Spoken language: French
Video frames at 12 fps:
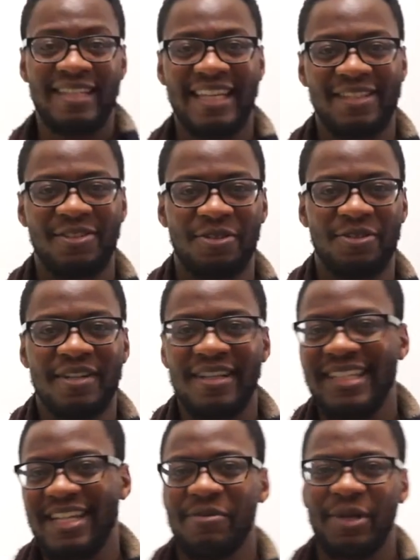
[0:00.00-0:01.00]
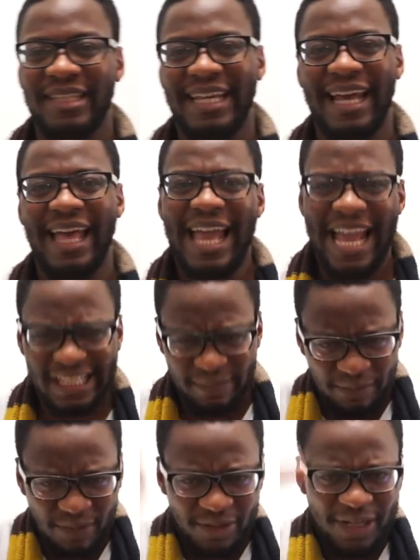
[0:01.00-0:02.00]
Des questions, des commentaires,
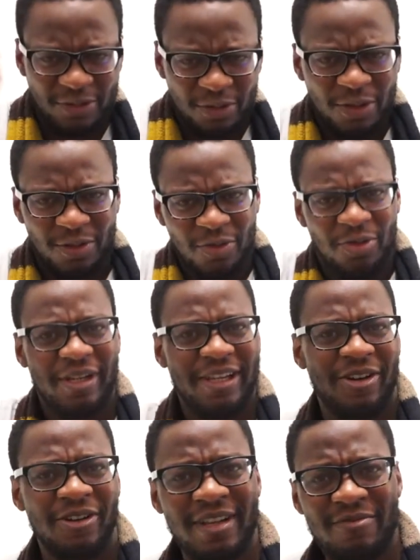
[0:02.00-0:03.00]
exprime-toi dans la zone en dessous de l'écran et